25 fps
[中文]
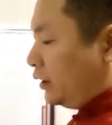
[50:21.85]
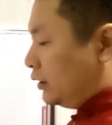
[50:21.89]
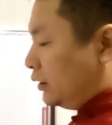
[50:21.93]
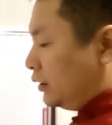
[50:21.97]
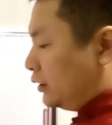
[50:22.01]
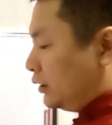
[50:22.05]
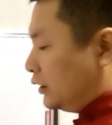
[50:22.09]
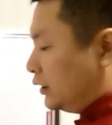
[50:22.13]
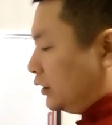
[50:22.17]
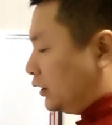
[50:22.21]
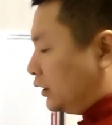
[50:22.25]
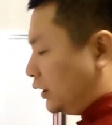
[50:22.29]

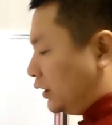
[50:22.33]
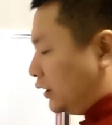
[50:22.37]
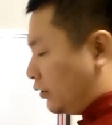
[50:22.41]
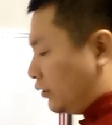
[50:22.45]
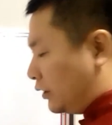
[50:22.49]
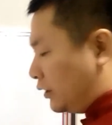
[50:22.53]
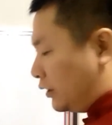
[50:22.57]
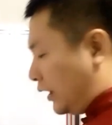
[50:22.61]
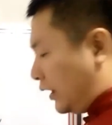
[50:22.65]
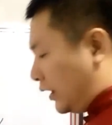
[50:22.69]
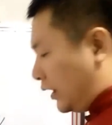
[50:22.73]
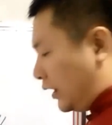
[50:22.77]
一定要
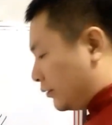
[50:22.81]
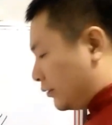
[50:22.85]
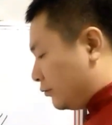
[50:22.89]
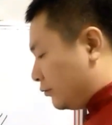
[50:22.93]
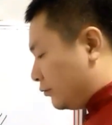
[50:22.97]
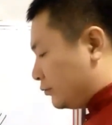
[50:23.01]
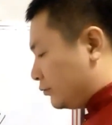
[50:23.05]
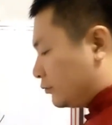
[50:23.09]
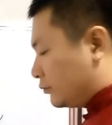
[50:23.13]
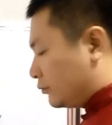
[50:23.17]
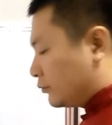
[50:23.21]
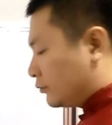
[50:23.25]
阳，
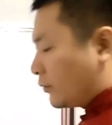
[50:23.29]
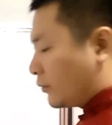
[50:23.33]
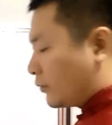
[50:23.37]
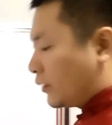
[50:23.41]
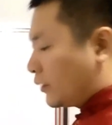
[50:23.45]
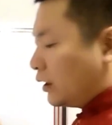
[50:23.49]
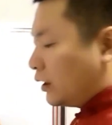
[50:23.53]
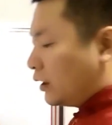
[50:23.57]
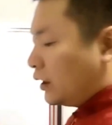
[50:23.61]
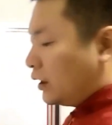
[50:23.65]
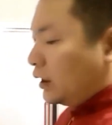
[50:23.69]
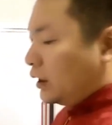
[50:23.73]

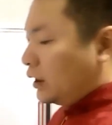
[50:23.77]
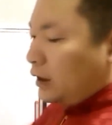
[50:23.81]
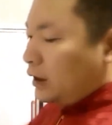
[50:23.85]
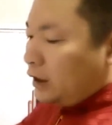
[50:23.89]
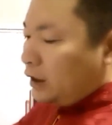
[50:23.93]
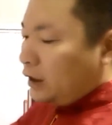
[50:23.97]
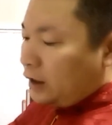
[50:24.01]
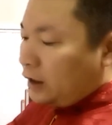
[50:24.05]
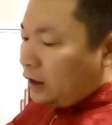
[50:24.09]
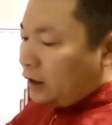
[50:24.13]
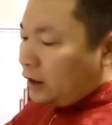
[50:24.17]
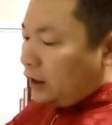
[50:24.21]

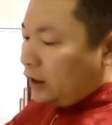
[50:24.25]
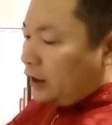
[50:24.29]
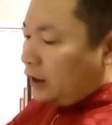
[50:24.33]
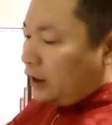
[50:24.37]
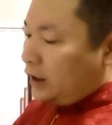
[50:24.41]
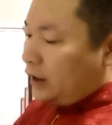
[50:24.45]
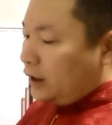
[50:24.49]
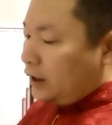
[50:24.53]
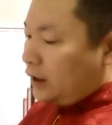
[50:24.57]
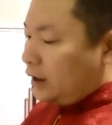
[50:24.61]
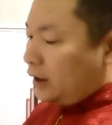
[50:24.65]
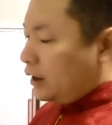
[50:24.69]

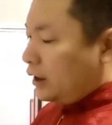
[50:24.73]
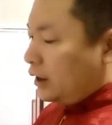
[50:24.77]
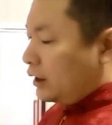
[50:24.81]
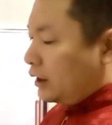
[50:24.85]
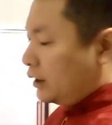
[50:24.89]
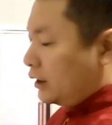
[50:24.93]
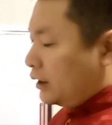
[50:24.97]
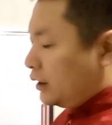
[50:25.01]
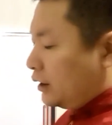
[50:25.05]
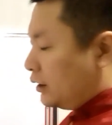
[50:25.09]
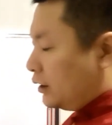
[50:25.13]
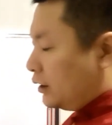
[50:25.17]
呃，